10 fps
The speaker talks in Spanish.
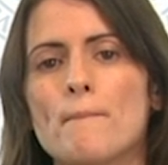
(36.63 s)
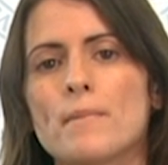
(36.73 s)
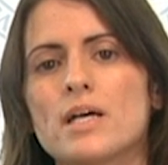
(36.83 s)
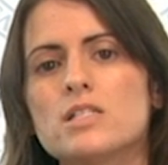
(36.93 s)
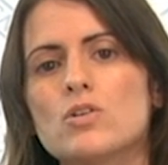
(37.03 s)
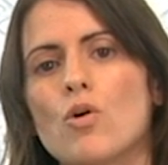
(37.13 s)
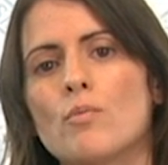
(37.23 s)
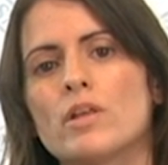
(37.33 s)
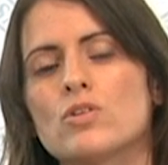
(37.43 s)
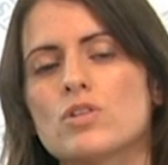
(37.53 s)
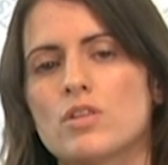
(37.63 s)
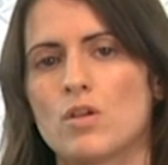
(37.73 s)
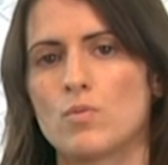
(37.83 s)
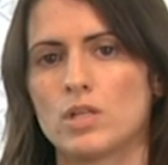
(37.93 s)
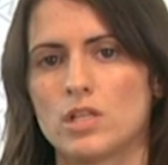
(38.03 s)
más o menos de
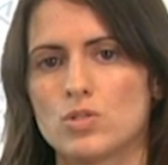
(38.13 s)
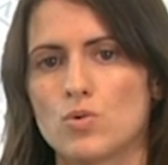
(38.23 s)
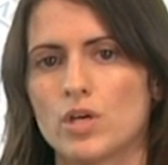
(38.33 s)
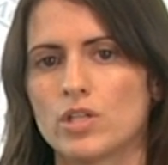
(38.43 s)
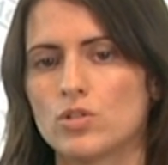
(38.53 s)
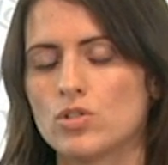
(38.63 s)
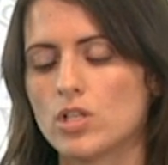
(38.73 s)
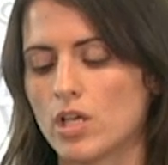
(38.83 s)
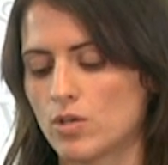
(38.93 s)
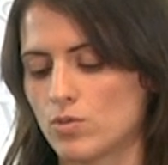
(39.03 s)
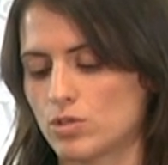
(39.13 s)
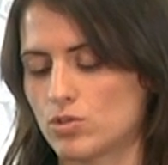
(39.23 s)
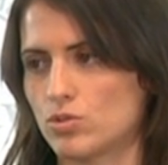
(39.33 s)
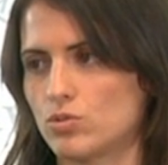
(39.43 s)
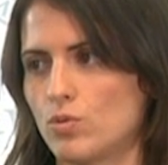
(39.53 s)
50 sujetos en
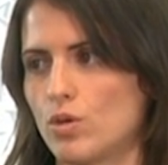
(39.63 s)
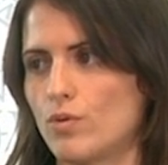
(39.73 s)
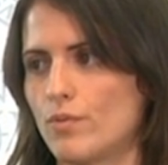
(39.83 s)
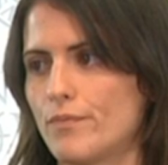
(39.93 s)
nuestro estudio.